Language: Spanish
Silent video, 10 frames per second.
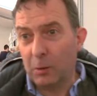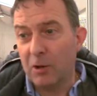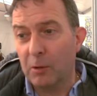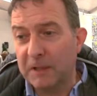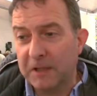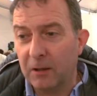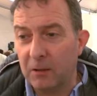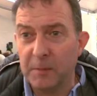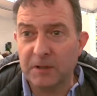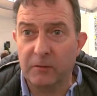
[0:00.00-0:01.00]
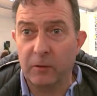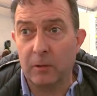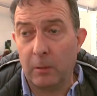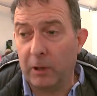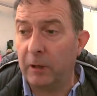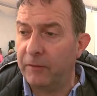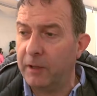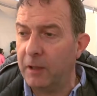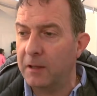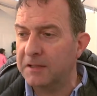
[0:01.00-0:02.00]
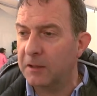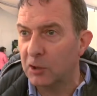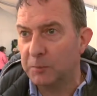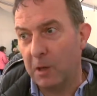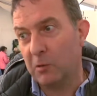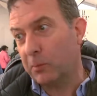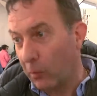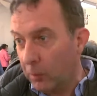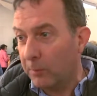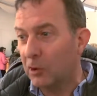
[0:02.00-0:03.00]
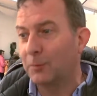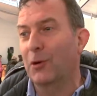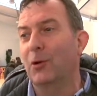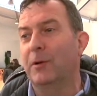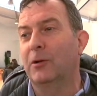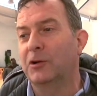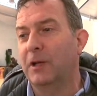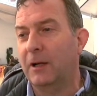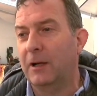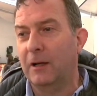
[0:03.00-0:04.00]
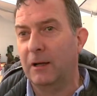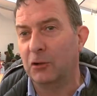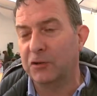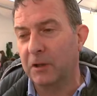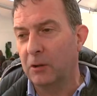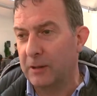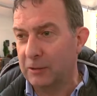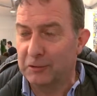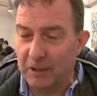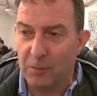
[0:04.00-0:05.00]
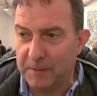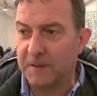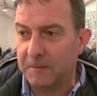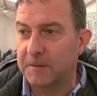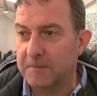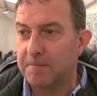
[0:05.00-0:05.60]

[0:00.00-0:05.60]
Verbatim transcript: como el año pasado, el año pasado fue una buena feria y este año aspiramos por lo menos, por lo menos a conseguir los datos del año pasado.